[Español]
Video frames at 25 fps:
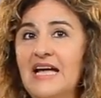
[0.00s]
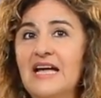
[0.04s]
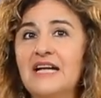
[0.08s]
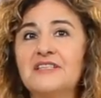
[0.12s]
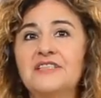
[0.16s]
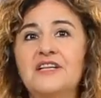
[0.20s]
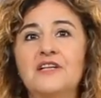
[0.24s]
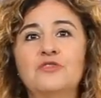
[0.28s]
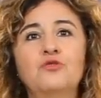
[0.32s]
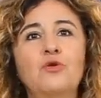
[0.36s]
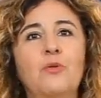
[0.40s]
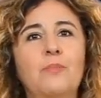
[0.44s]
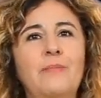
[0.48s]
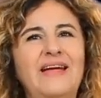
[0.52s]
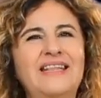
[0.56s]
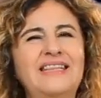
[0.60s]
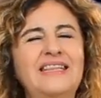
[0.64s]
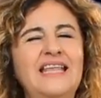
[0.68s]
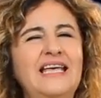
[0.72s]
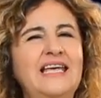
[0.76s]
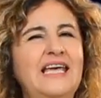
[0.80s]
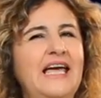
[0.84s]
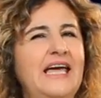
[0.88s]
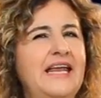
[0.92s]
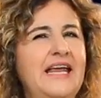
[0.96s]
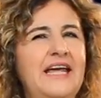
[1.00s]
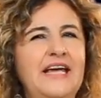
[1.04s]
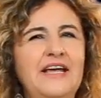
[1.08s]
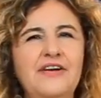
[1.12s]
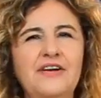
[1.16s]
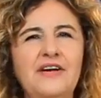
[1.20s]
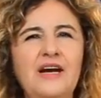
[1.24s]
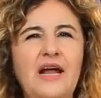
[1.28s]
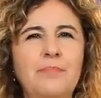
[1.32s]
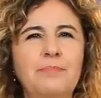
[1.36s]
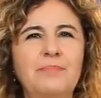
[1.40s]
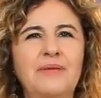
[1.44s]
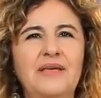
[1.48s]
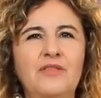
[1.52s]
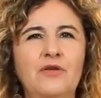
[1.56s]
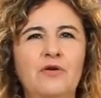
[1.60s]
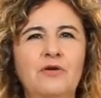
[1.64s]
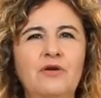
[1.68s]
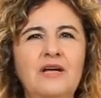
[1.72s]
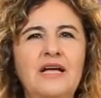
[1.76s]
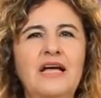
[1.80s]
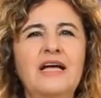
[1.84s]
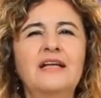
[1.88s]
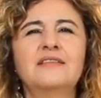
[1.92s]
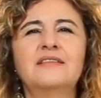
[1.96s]
Si tu mente quiere ir rápido,
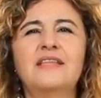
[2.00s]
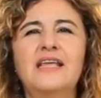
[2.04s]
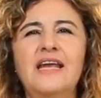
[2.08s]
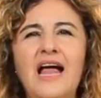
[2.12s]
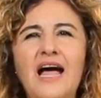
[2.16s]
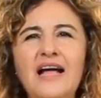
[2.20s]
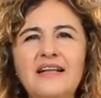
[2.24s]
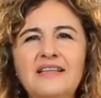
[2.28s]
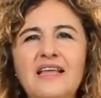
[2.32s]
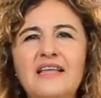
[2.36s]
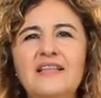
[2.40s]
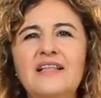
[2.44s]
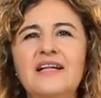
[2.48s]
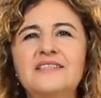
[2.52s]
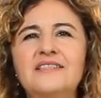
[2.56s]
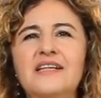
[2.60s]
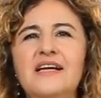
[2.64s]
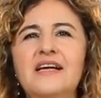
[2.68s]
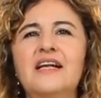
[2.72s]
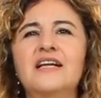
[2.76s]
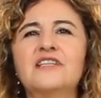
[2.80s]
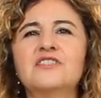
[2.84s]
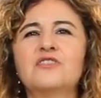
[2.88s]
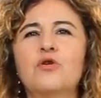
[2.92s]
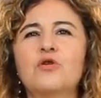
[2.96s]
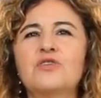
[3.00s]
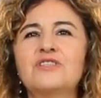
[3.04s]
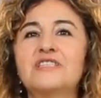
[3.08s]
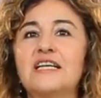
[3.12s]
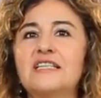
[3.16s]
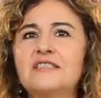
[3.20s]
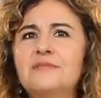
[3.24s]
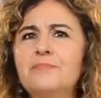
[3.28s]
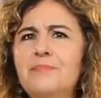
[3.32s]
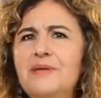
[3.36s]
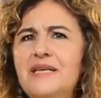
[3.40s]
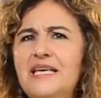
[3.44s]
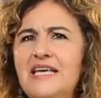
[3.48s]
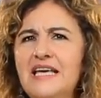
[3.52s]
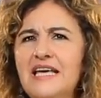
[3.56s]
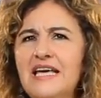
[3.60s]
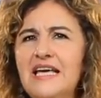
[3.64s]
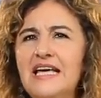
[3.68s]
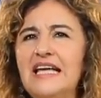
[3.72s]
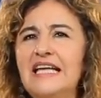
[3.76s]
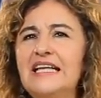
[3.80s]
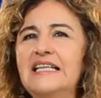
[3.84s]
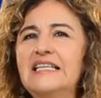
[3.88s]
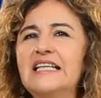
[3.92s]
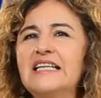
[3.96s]
trata de hacer las cosas
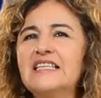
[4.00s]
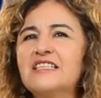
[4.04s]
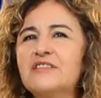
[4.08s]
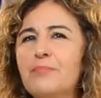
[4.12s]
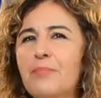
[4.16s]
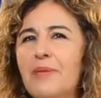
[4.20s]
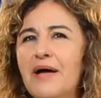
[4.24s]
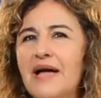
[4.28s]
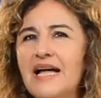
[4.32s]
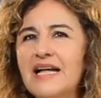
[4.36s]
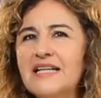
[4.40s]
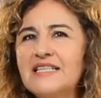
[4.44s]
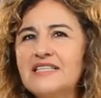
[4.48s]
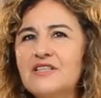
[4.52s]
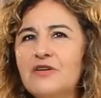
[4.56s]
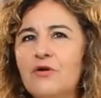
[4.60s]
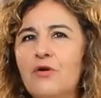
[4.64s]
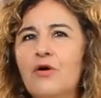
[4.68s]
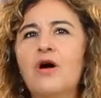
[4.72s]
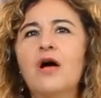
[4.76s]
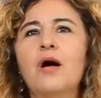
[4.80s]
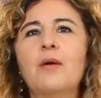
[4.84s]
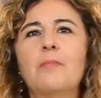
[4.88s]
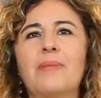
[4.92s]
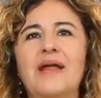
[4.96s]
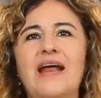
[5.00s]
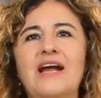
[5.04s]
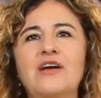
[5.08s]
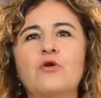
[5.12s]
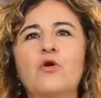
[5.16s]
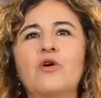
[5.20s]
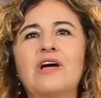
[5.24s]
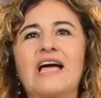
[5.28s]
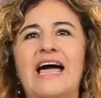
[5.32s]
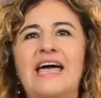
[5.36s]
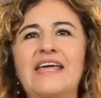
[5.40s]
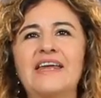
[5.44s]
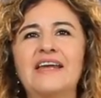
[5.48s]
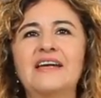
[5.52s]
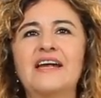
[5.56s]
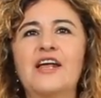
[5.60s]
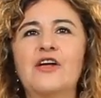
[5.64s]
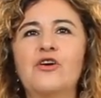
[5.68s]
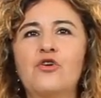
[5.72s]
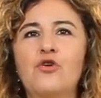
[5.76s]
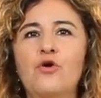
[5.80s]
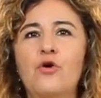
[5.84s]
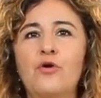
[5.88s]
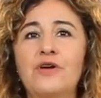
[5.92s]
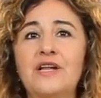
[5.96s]
bien despacio para no caer en
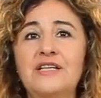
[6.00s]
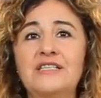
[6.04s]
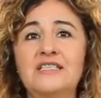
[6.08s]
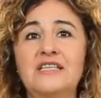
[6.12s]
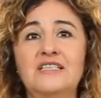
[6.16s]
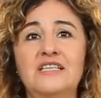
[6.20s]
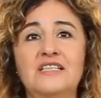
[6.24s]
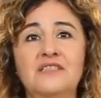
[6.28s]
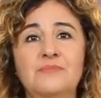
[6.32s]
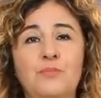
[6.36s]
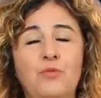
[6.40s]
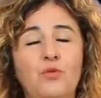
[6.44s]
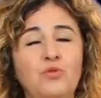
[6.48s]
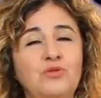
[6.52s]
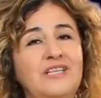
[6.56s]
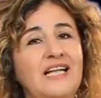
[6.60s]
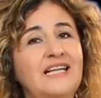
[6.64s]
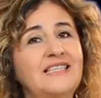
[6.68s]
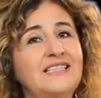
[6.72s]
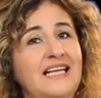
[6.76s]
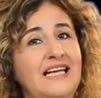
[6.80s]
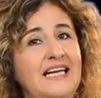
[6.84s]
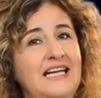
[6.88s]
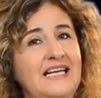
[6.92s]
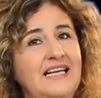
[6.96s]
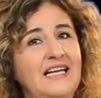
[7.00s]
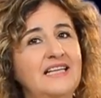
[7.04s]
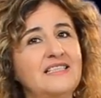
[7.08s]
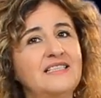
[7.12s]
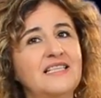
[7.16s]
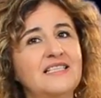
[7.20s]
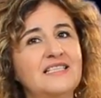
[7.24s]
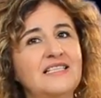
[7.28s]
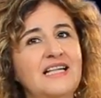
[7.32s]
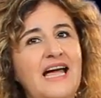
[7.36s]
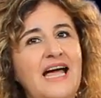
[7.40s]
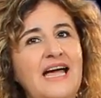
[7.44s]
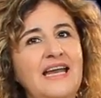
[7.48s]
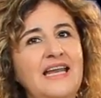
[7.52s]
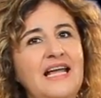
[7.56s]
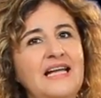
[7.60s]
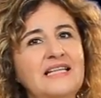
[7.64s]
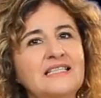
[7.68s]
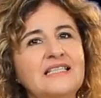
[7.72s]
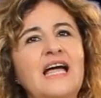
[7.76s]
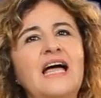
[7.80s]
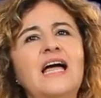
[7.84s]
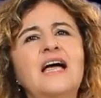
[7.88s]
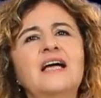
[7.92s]
errores y disputas innecesarias.